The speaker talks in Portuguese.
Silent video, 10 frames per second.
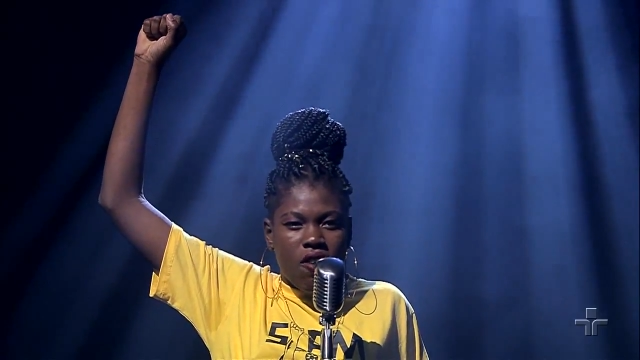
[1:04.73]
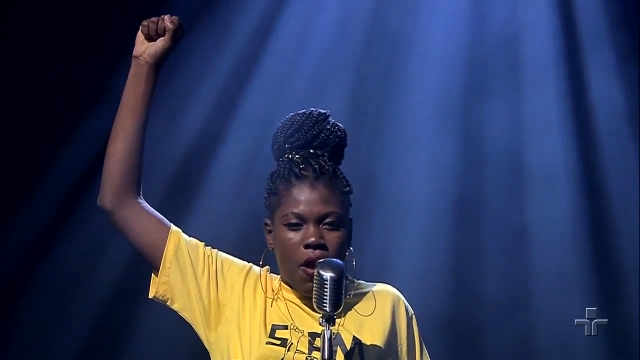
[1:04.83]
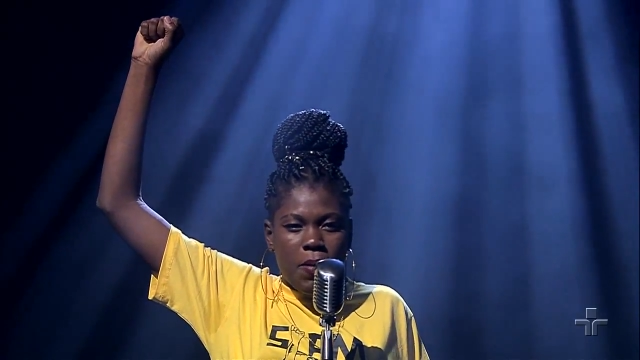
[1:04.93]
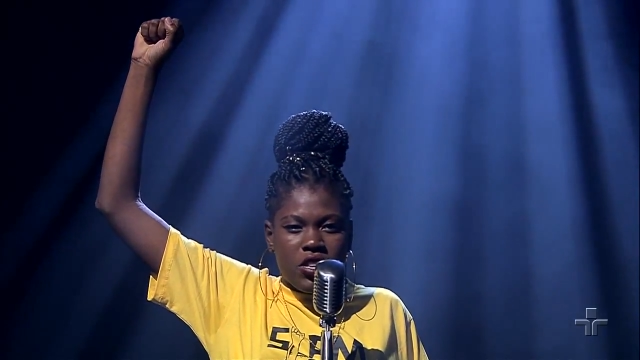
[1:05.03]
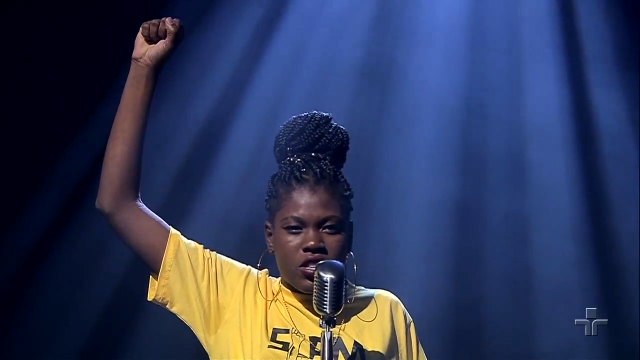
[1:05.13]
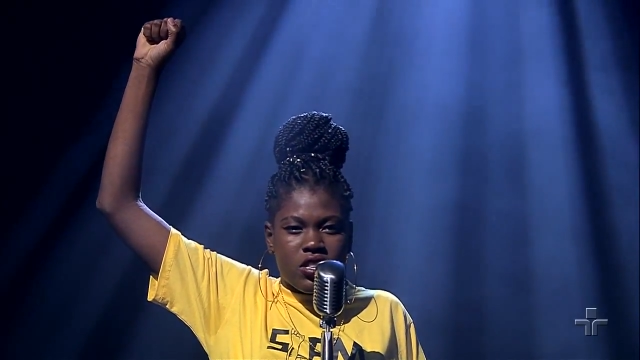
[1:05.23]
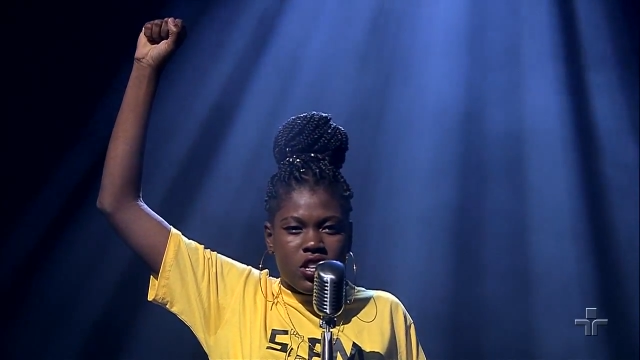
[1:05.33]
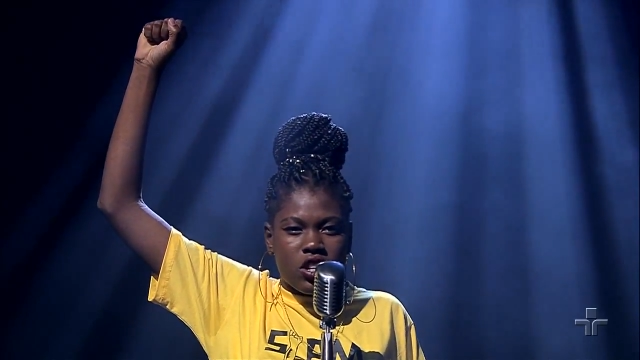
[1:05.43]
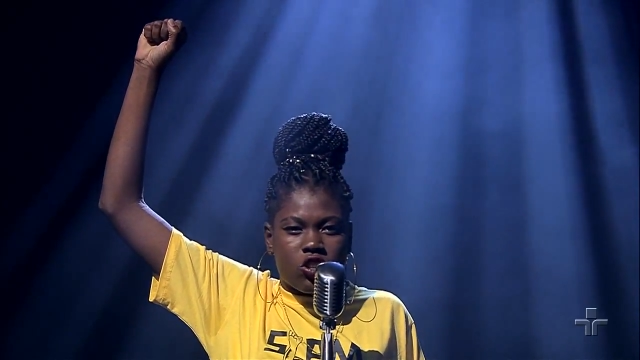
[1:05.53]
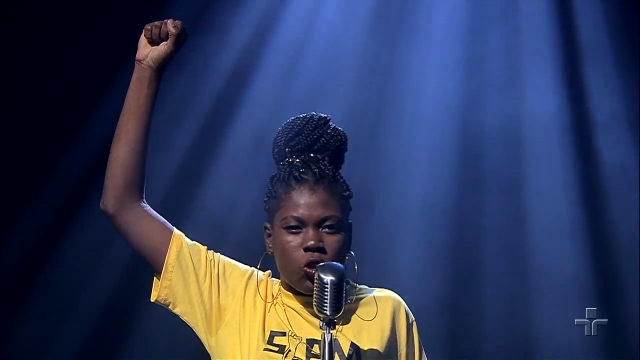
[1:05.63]

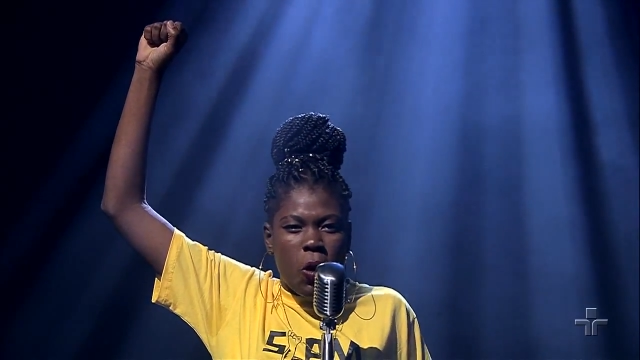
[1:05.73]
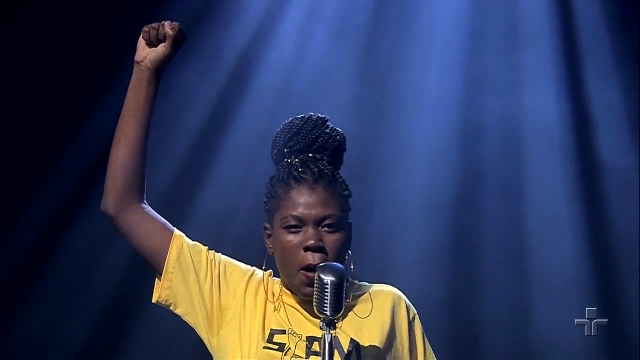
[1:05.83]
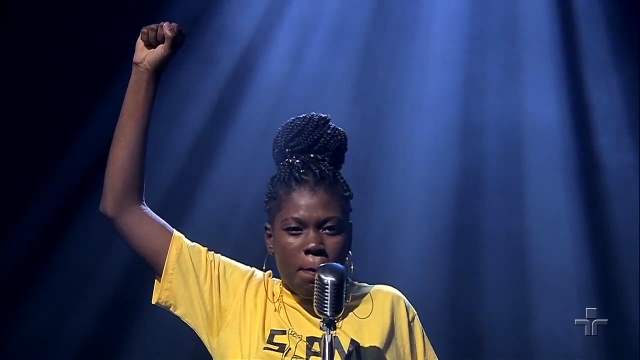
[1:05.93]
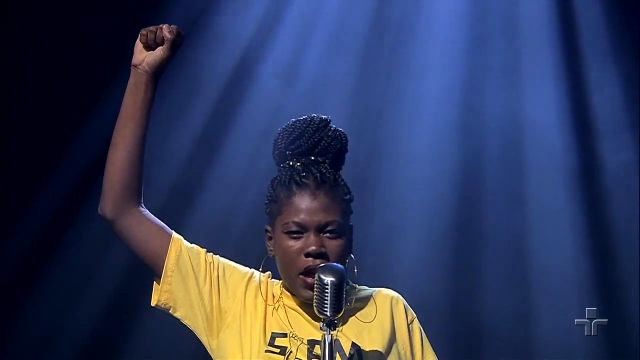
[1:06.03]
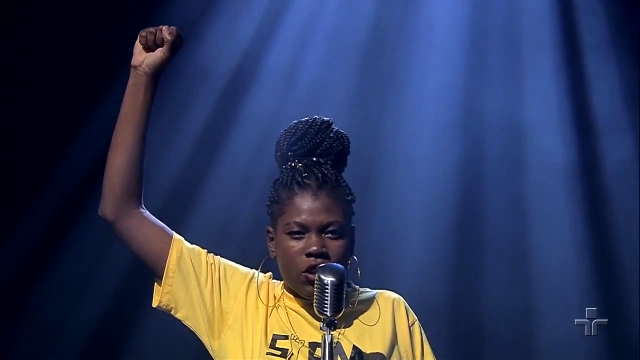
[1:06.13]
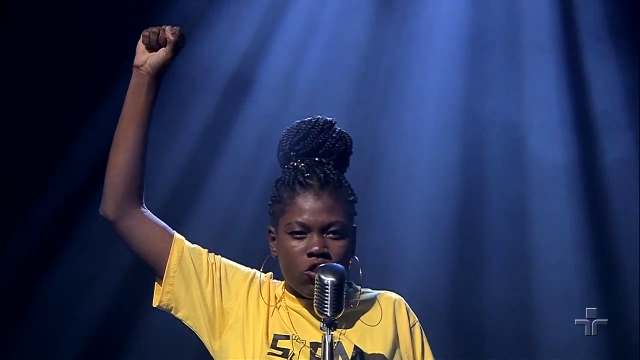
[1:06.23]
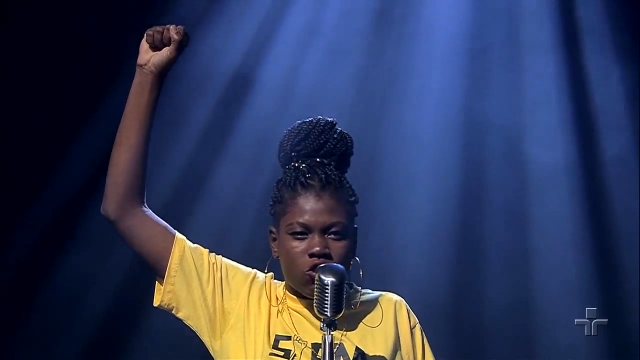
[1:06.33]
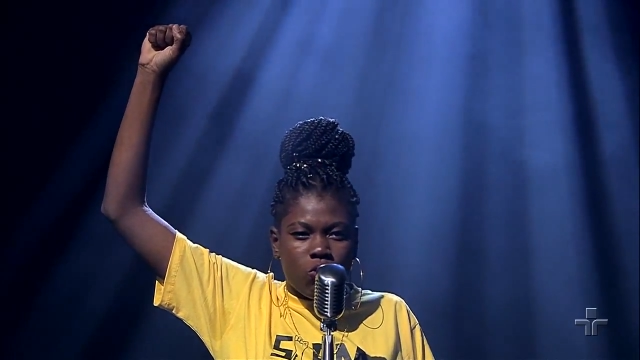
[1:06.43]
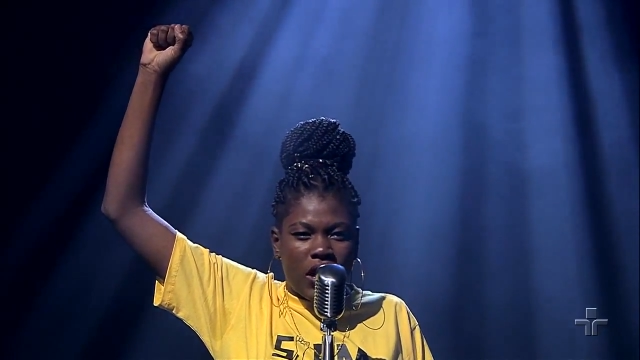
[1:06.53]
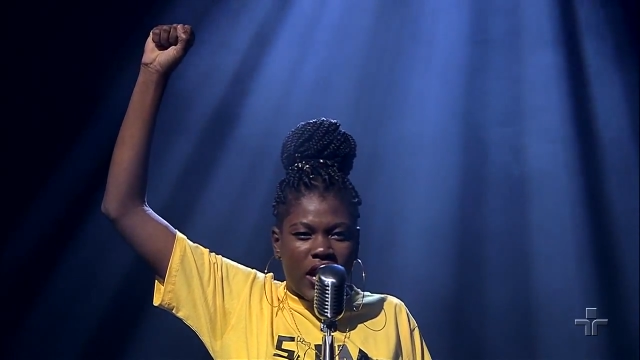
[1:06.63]
feminicídio, menos
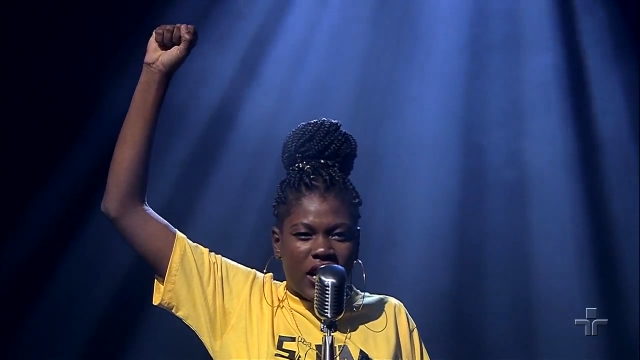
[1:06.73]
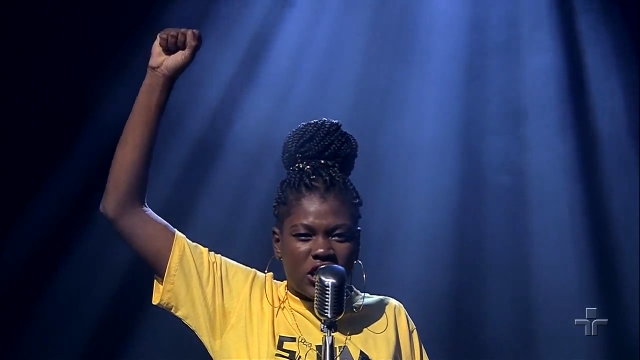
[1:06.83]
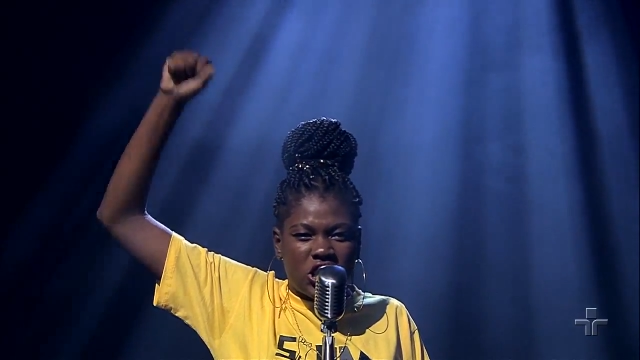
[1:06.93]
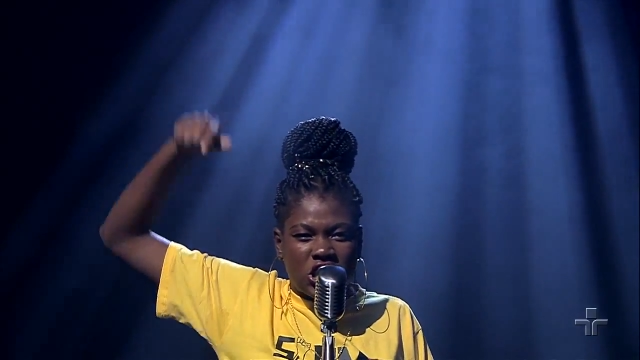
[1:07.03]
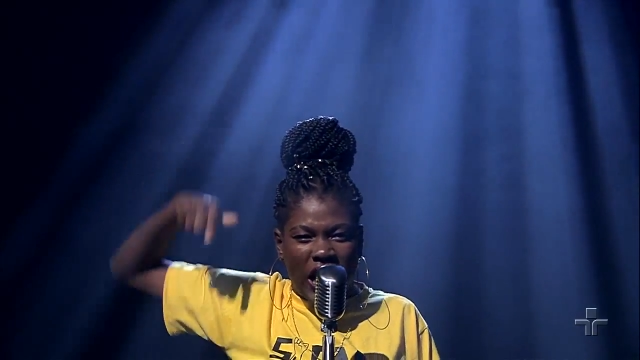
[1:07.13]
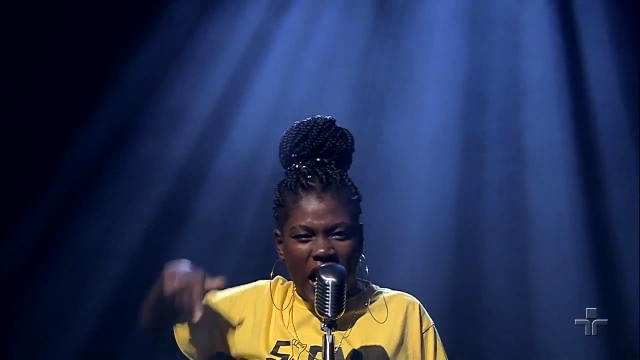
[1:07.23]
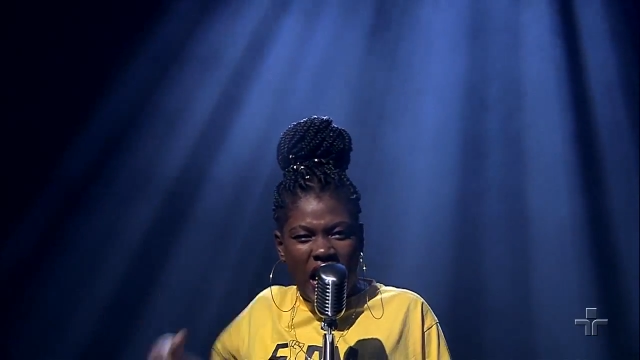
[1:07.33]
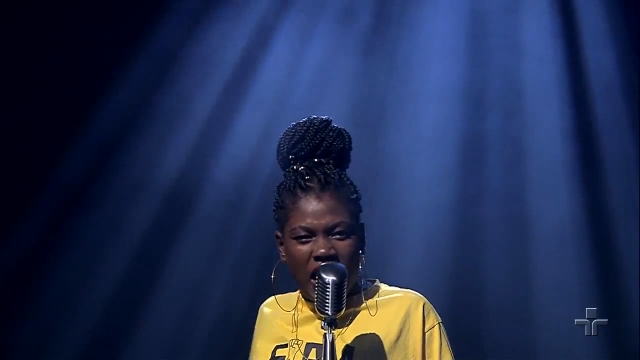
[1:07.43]
um analista.